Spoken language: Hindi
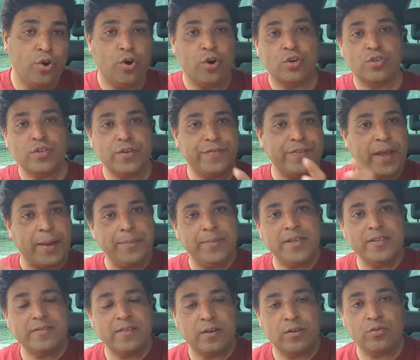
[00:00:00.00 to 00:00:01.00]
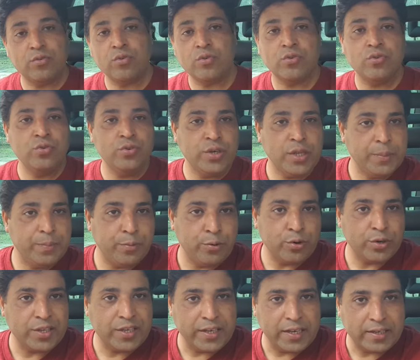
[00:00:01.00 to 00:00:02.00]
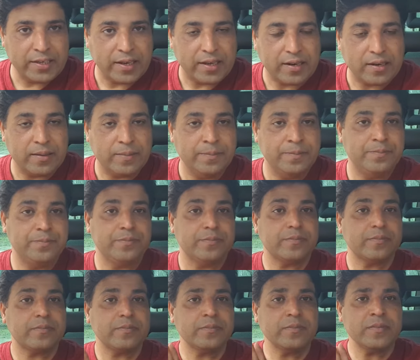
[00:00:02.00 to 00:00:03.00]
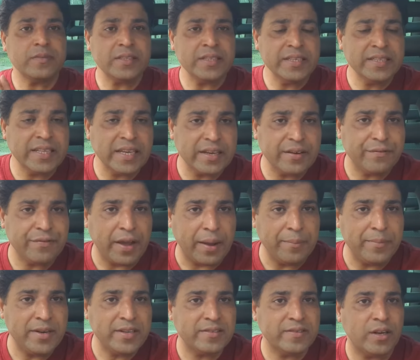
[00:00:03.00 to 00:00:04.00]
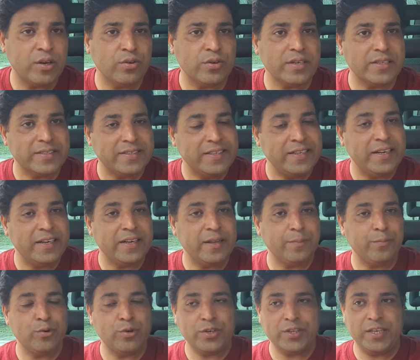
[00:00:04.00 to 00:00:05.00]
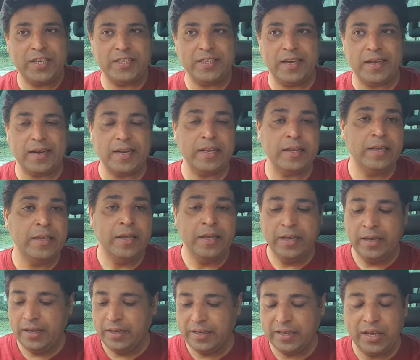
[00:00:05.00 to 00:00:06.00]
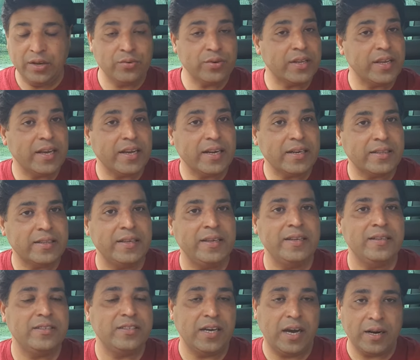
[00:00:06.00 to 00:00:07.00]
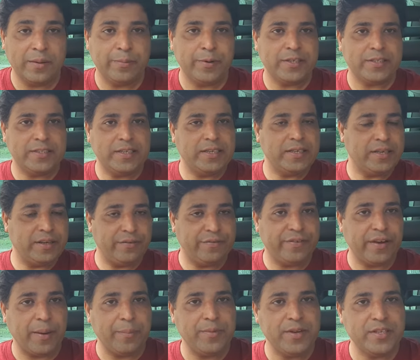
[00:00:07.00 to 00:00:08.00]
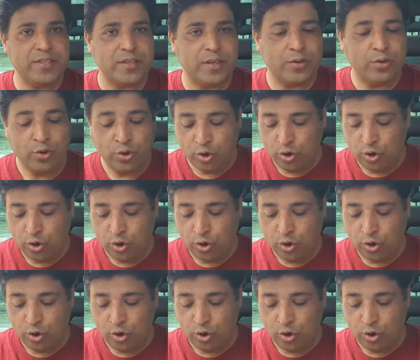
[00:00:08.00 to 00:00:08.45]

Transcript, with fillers: और जो फैमिलीज़ वालों को क्यों डिपोर्ट किया जा रहा है देखिए फैमिलीज़ वालों को इसलिए डिपोर्ट किया जा रहा है कि उनके अगर तीन चार बच्चे हैं फैमिलीज हैं